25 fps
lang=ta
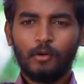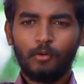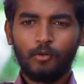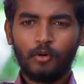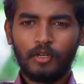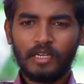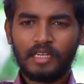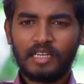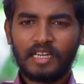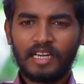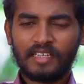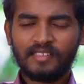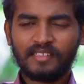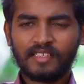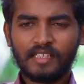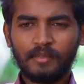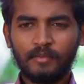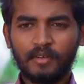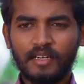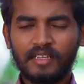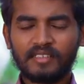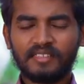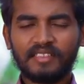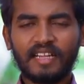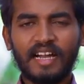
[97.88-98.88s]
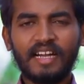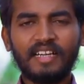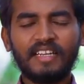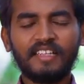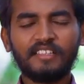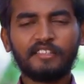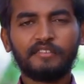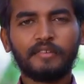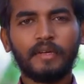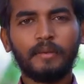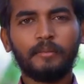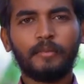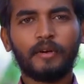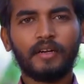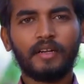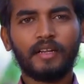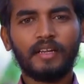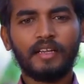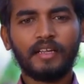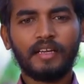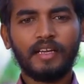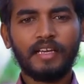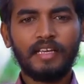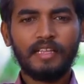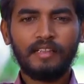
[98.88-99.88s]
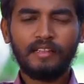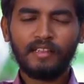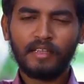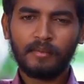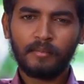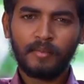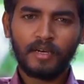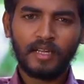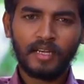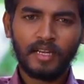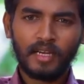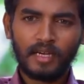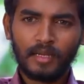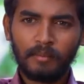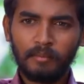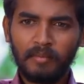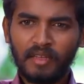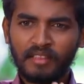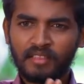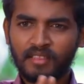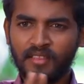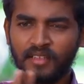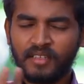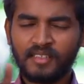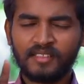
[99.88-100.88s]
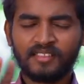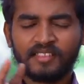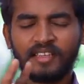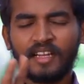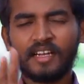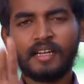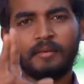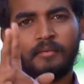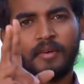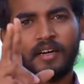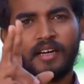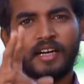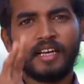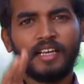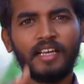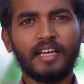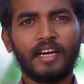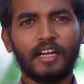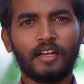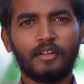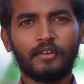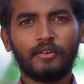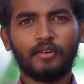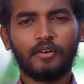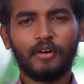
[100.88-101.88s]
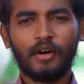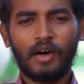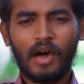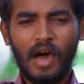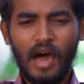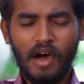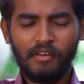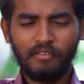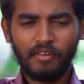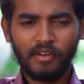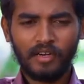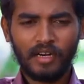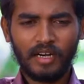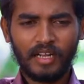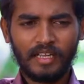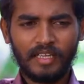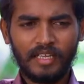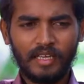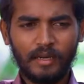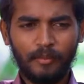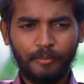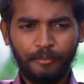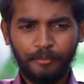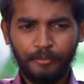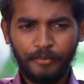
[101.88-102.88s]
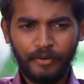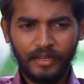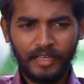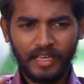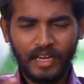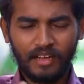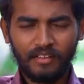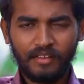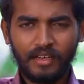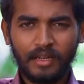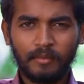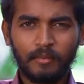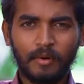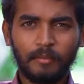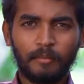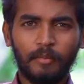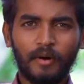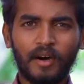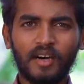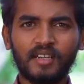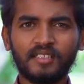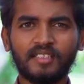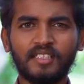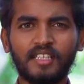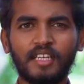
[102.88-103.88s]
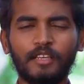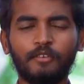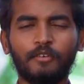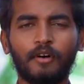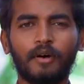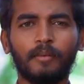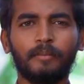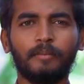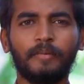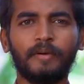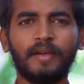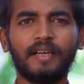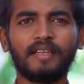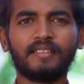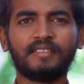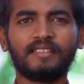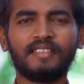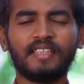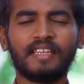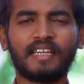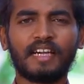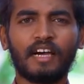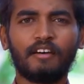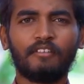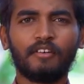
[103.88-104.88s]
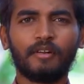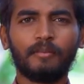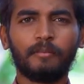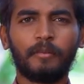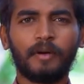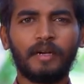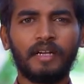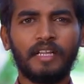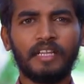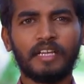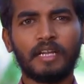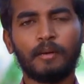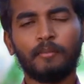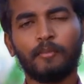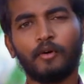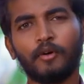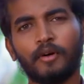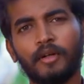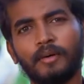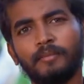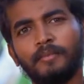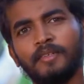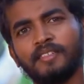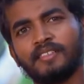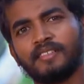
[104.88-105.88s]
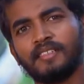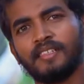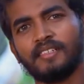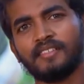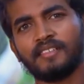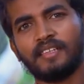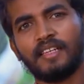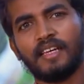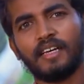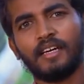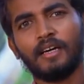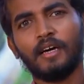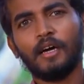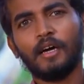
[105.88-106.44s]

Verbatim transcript: ஒரு கஸ்டமரை சாட்டிஸ்ஃபை பண்ணுறதுக்கு இந்த மாதிரியான மெத்தட்ஸ்லாம் நம்ம கையாளணும் அவங்கள எப்படியாவது நம்ம பாசிட்டிவாக பேசி கவர் பண்ணி நம்மளோட பிஸ்னஸில்